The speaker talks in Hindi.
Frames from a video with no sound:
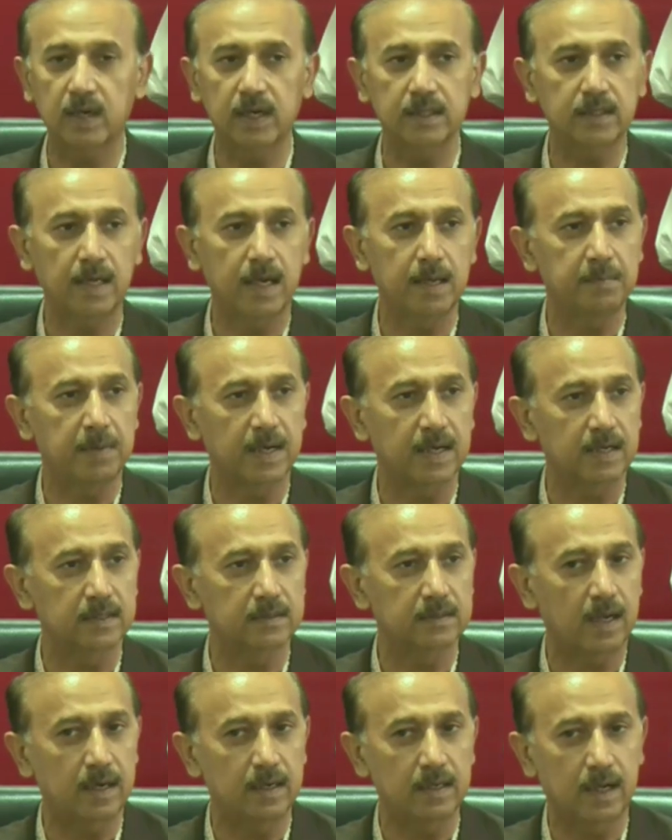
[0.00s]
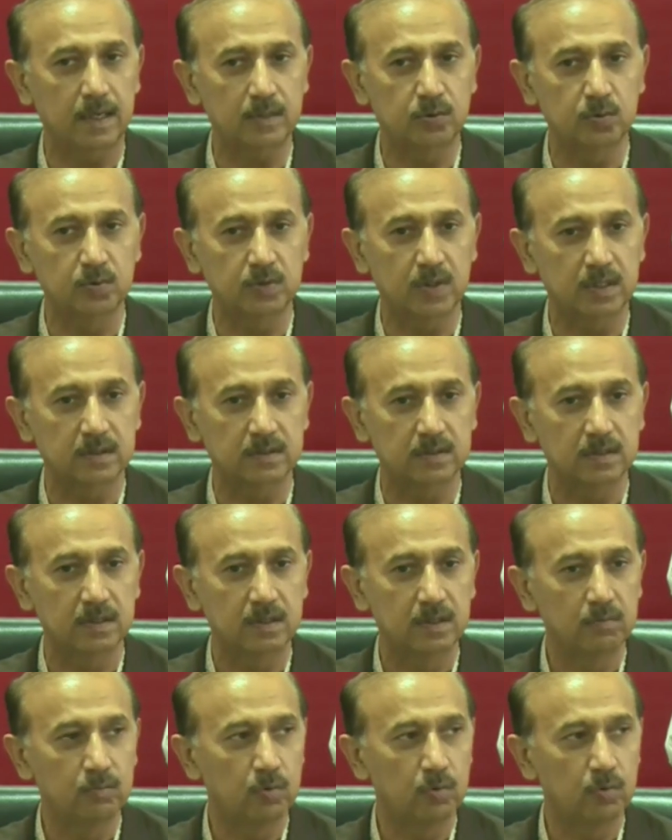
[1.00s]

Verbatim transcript: वो कहता है बेगर्स आर ना चूज़र्स